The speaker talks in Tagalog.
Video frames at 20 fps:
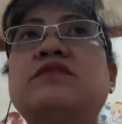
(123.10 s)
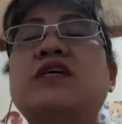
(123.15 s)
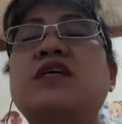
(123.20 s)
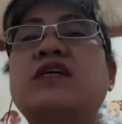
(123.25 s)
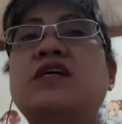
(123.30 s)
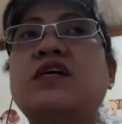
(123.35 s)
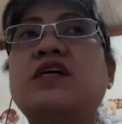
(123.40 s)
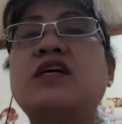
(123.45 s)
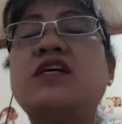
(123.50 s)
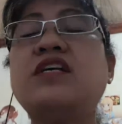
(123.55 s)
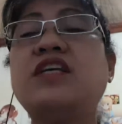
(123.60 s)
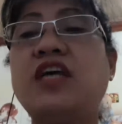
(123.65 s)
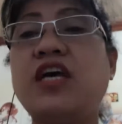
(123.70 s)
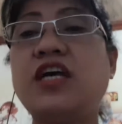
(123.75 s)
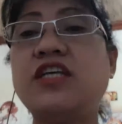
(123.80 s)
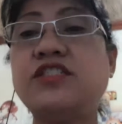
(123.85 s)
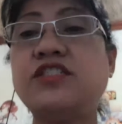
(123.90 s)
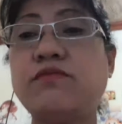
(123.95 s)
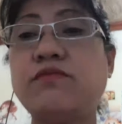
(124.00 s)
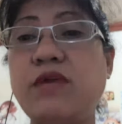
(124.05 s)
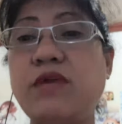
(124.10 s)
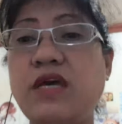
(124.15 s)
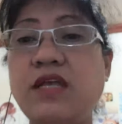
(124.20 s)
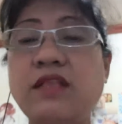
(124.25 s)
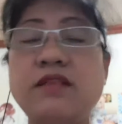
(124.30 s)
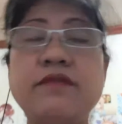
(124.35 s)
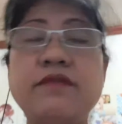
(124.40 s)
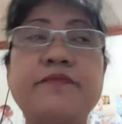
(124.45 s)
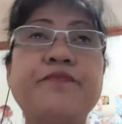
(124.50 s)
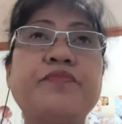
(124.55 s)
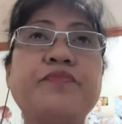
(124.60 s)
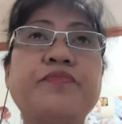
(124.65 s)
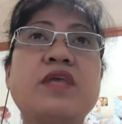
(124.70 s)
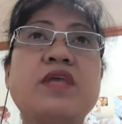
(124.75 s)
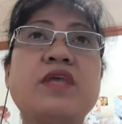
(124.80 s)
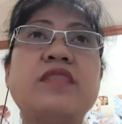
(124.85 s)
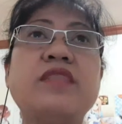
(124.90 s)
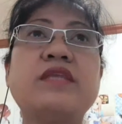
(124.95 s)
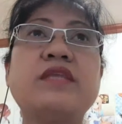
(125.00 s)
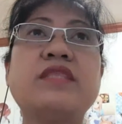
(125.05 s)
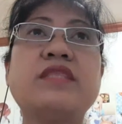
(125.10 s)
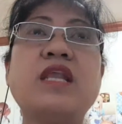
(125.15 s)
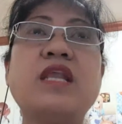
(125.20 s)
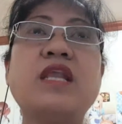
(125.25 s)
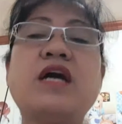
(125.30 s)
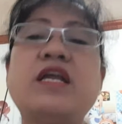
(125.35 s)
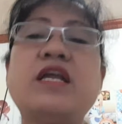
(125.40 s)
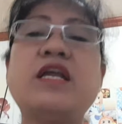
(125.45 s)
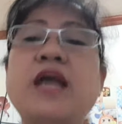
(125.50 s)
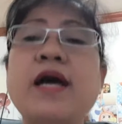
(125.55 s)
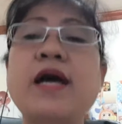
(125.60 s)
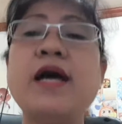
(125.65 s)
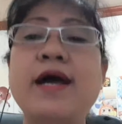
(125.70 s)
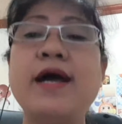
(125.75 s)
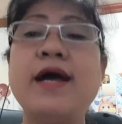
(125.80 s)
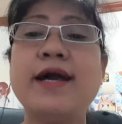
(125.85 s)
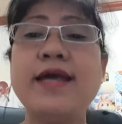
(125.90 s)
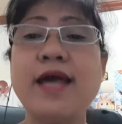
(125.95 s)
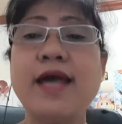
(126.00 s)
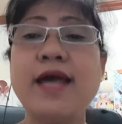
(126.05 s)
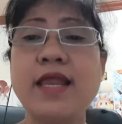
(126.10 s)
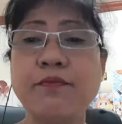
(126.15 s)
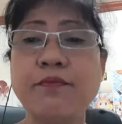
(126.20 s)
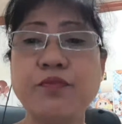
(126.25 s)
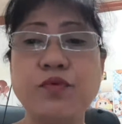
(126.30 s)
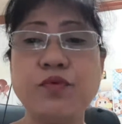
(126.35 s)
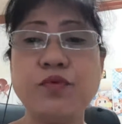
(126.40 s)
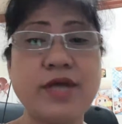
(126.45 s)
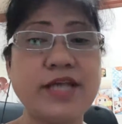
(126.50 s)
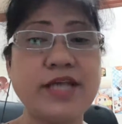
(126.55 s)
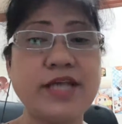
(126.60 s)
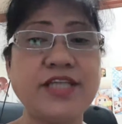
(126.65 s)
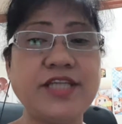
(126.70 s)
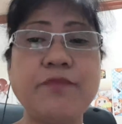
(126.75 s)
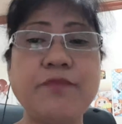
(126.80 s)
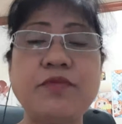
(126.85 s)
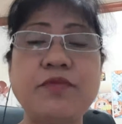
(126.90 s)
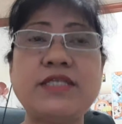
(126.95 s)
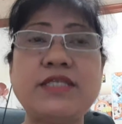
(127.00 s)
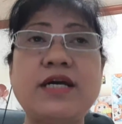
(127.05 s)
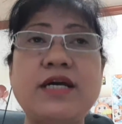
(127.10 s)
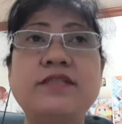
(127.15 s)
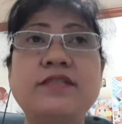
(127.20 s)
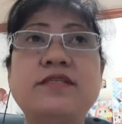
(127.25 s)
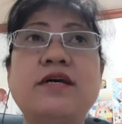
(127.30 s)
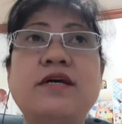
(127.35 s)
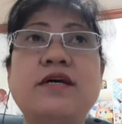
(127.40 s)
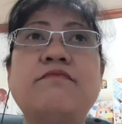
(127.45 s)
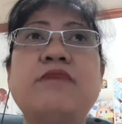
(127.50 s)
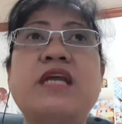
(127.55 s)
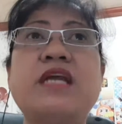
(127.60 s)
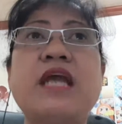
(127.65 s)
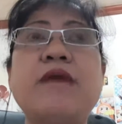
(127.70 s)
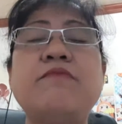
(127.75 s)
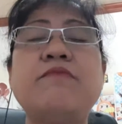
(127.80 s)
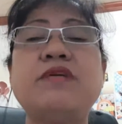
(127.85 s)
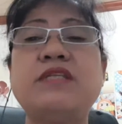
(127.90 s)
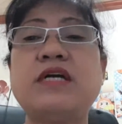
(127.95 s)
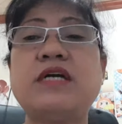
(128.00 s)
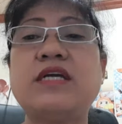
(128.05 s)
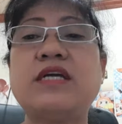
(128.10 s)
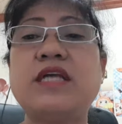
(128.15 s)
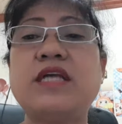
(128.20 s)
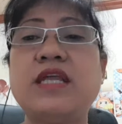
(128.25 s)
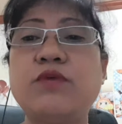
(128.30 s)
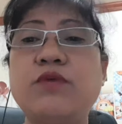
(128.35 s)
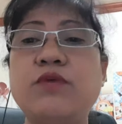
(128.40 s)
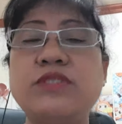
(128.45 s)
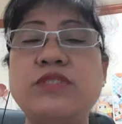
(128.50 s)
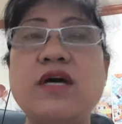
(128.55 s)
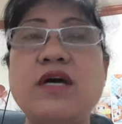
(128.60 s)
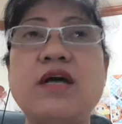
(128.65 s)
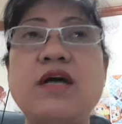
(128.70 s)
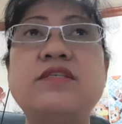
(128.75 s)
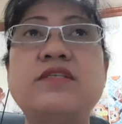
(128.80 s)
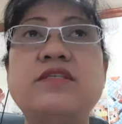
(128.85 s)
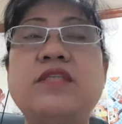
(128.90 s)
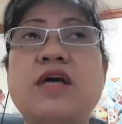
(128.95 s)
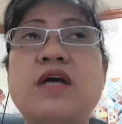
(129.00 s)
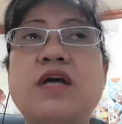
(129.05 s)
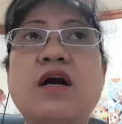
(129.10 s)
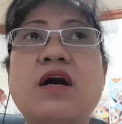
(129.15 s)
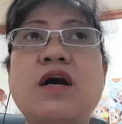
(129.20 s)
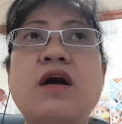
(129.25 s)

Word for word: singing engagement na talaga na kaya lang po guys syempre sa kanyang maraming nagre-request sa kanya na